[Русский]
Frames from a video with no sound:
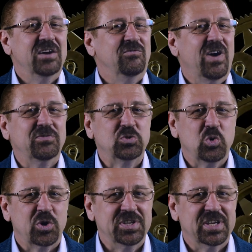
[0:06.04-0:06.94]
Во
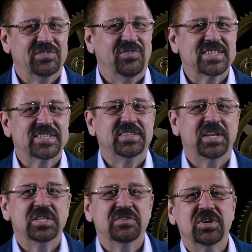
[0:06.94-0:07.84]
вторник,
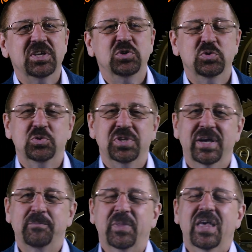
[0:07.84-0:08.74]
23
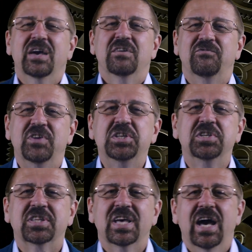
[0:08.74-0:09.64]
июня,
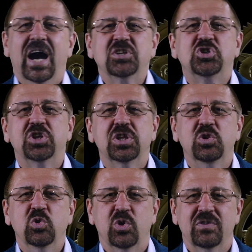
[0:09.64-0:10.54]
выйдет
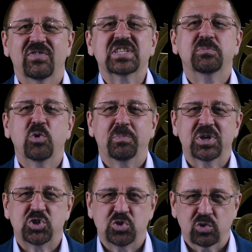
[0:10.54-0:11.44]
очередной, восьмой
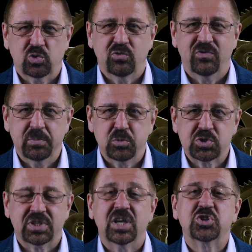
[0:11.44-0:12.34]
по счету
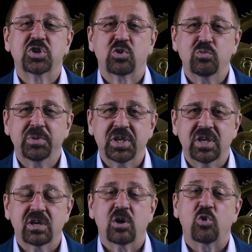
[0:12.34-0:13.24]
выпуск нашей
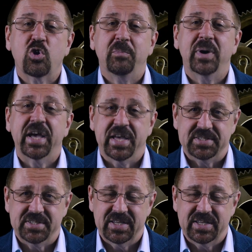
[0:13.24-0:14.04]
рубрики «Рок-поэзия».